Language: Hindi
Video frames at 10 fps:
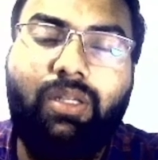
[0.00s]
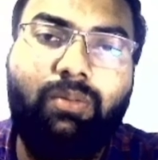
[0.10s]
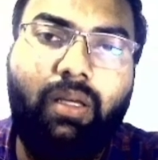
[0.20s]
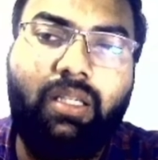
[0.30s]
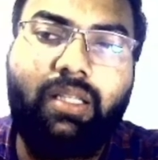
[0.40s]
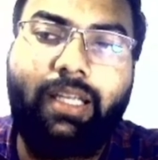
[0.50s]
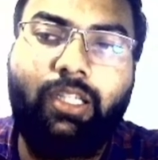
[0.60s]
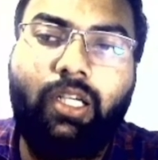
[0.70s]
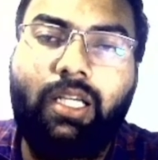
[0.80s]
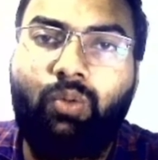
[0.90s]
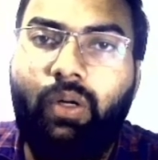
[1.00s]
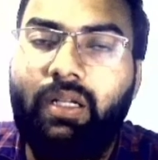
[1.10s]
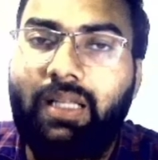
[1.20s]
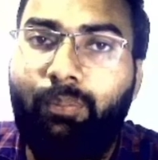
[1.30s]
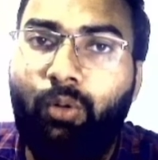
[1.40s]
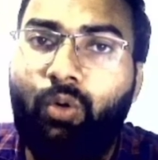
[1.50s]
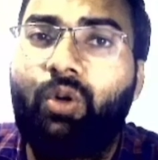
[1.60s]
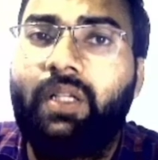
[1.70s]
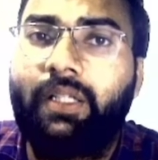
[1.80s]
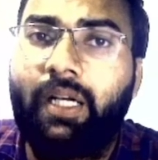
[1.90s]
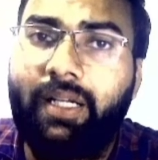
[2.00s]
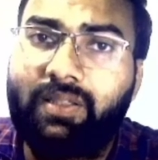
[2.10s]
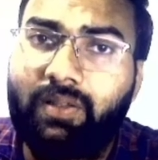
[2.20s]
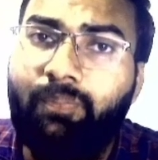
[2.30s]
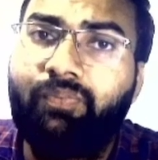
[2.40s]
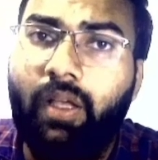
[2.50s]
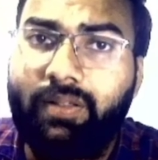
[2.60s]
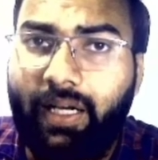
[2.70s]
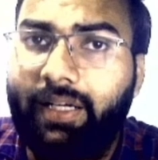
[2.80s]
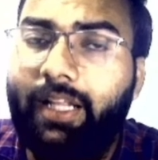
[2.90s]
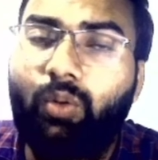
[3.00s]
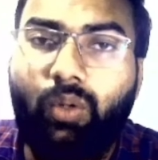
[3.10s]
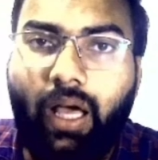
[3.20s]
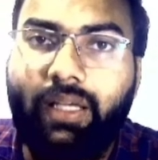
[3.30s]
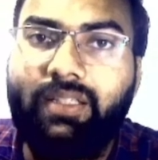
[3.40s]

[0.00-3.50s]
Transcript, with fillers: बीच में ही जाइएगा स्टूडेंट्स आप लोग और सैटरडे संडे तो ना